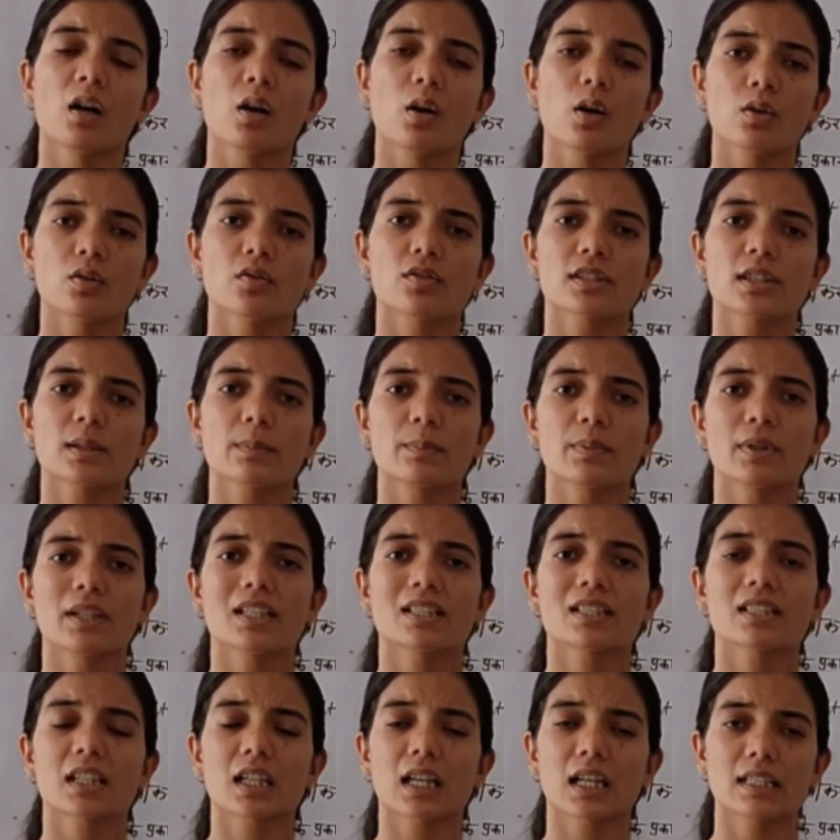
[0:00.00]
और उसकी
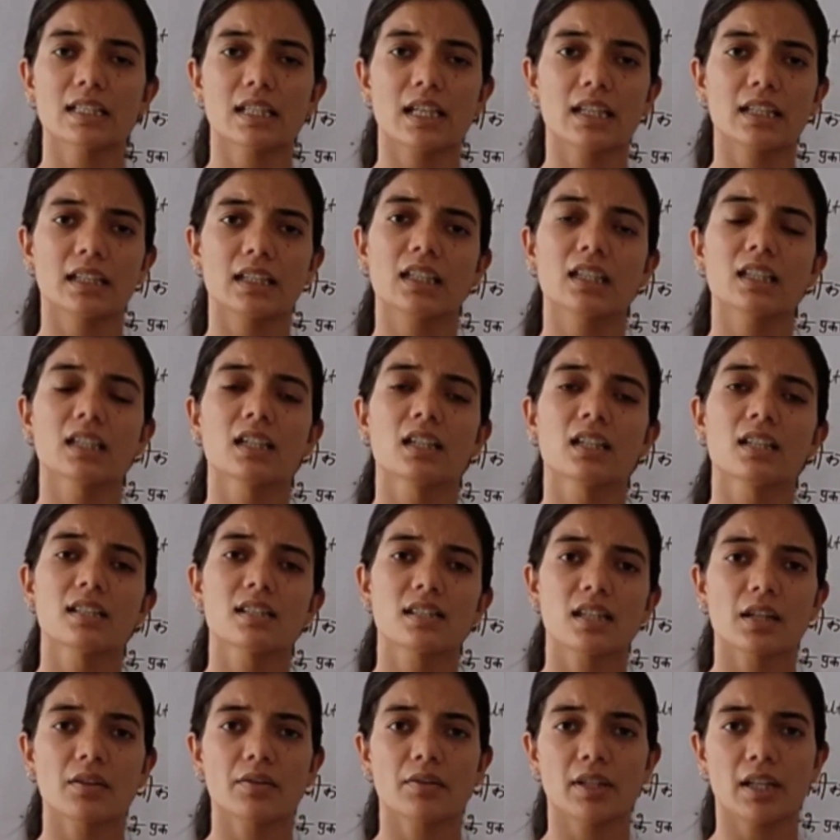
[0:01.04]
पीएच क्या आ जाएगी
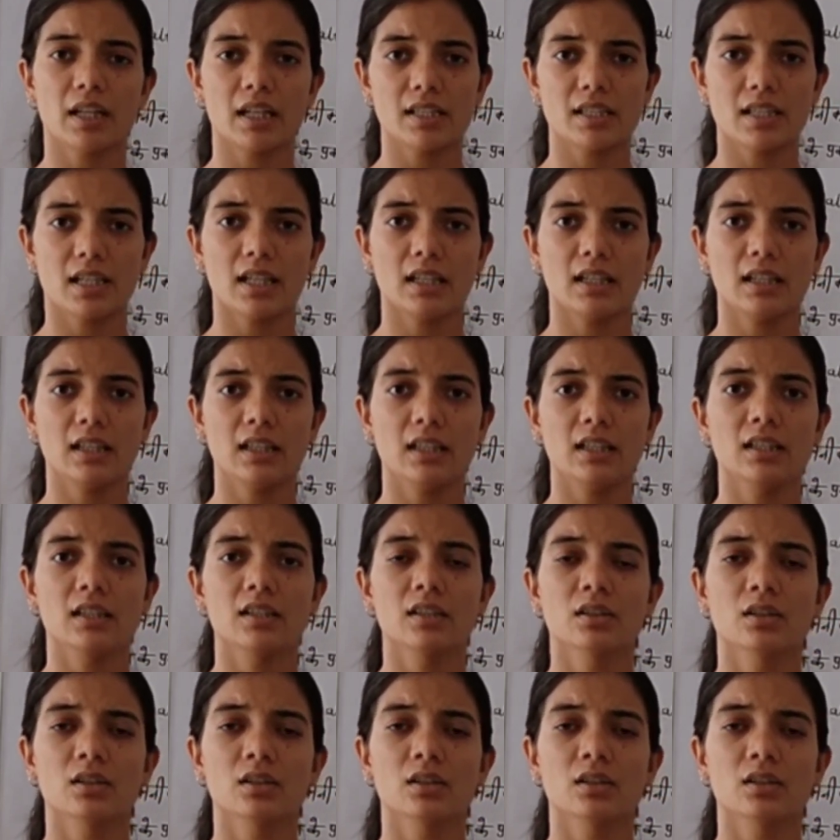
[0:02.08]
सेवन आ जाएगी